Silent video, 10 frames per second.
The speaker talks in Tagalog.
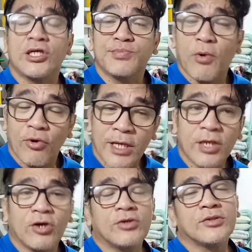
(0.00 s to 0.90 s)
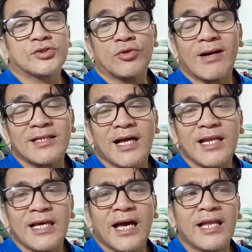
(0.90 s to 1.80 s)
spawning, no? So,
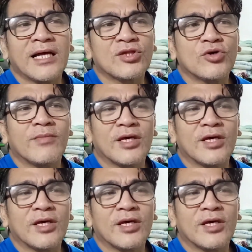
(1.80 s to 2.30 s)
madalian lang to,